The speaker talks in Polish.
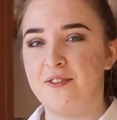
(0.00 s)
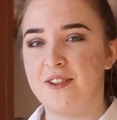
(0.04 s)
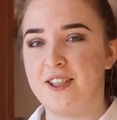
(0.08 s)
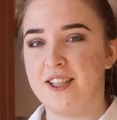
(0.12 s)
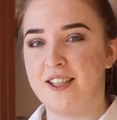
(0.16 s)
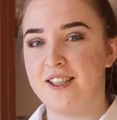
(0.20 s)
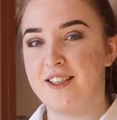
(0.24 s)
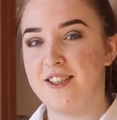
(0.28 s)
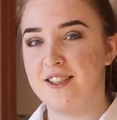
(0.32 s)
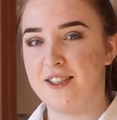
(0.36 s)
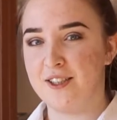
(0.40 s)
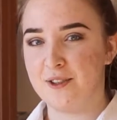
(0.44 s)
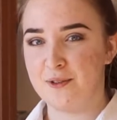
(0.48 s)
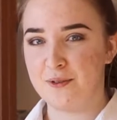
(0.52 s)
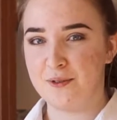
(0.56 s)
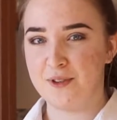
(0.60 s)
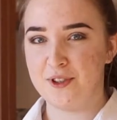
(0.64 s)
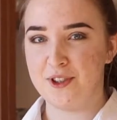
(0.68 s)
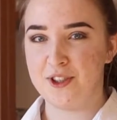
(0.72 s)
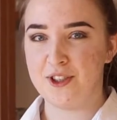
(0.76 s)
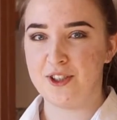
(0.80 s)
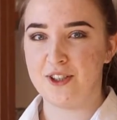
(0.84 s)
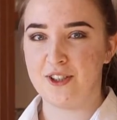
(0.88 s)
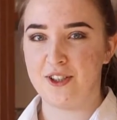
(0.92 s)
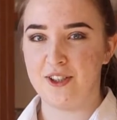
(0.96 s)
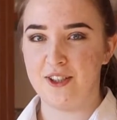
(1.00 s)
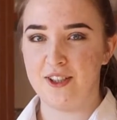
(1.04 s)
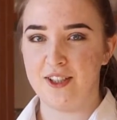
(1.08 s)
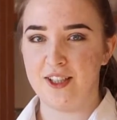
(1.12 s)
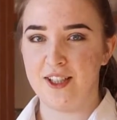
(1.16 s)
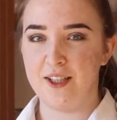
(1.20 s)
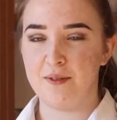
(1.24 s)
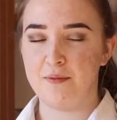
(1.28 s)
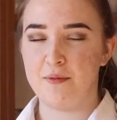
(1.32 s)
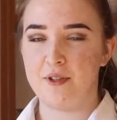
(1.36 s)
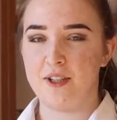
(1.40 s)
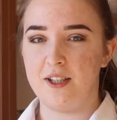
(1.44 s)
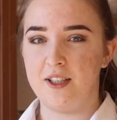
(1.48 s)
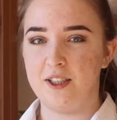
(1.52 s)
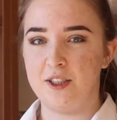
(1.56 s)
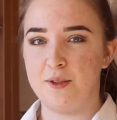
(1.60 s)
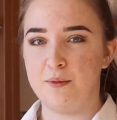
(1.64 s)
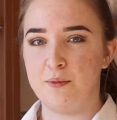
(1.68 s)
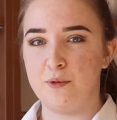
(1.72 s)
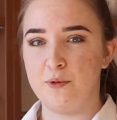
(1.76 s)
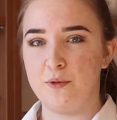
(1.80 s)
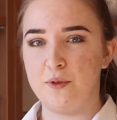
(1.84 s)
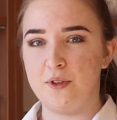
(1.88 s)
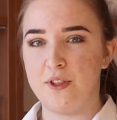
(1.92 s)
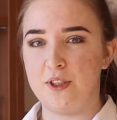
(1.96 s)
W trakcie nauki szkolnej
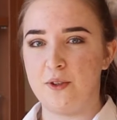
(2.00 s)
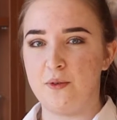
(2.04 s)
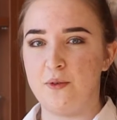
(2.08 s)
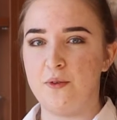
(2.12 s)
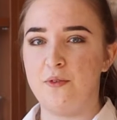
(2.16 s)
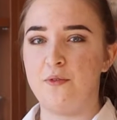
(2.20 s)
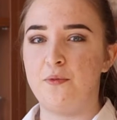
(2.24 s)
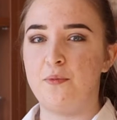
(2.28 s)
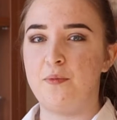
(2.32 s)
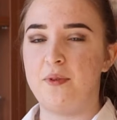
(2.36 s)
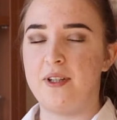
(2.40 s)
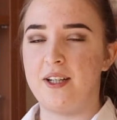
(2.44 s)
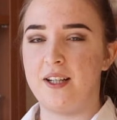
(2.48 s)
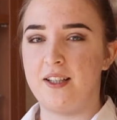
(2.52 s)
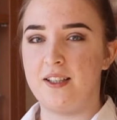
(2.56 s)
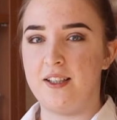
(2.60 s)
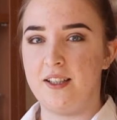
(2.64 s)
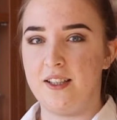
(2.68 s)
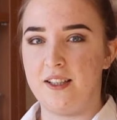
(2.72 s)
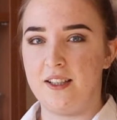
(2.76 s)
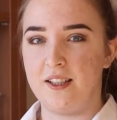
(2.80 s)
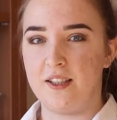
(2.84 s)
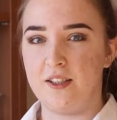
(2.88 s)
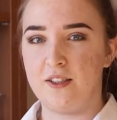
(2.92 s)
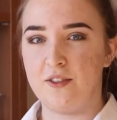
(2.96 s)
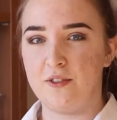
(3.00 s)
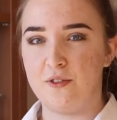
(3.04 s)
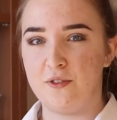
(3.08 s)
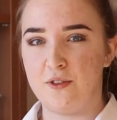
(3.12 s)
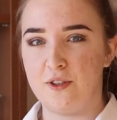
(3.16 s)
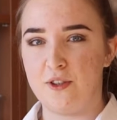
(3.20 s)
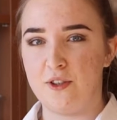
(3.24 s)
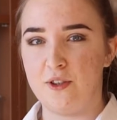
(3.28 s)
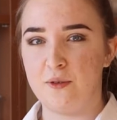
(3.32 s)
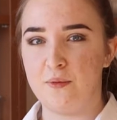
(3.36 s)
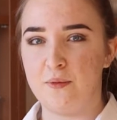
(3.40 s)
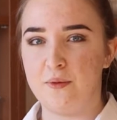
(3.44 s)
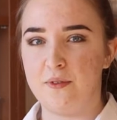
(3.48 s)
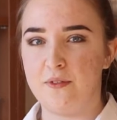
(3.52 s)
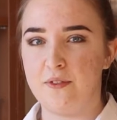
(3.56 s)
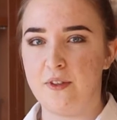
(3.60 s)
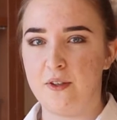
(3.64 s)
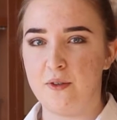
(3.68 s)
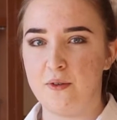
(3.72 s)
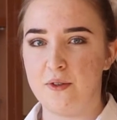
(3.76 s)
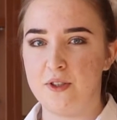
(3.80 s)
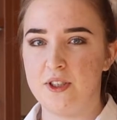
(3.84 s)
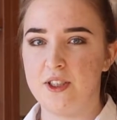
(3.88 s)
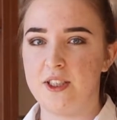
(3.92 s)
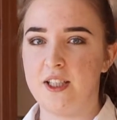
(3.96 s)
braliśmy udział w praktykach, które
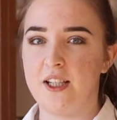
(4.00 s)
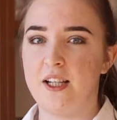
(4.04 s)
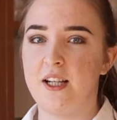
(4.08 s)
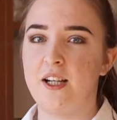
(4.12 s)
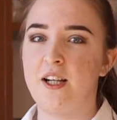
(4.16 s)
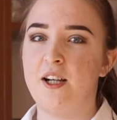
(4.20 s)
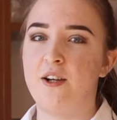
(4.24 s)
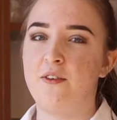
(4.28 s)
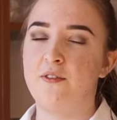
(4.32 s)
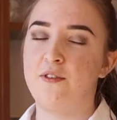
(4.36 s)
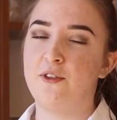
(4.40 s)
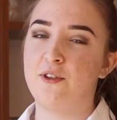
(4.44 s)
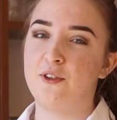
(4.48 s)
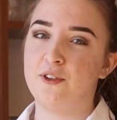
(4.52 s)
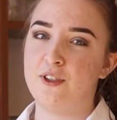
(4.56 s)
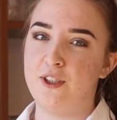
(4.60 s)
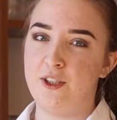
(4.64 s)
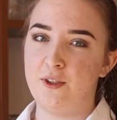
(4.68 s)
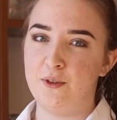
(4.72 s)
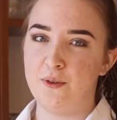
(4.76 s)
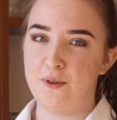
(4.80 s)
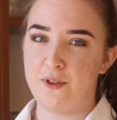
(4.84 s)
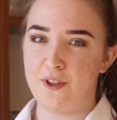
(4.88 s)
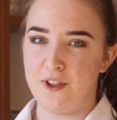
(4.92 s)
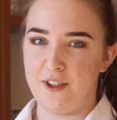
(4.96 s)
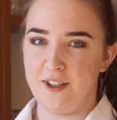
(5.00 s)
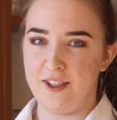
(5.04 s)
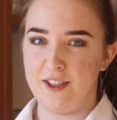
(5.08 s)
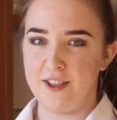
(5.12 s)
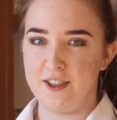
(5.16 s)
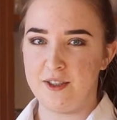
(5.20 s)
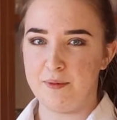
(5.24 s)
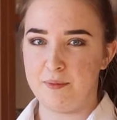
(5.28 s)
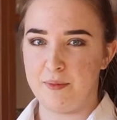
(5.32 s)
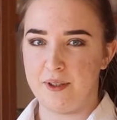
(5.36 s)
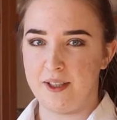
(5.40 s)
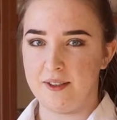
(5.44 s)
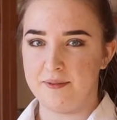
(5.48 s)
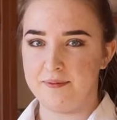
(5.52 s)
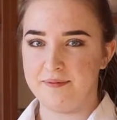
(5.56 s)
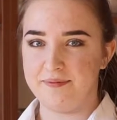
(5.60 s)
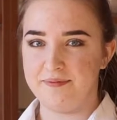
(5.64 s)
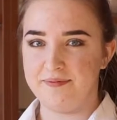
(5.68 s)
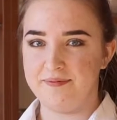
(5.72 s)
odbywały się w hotelu Royal Spa.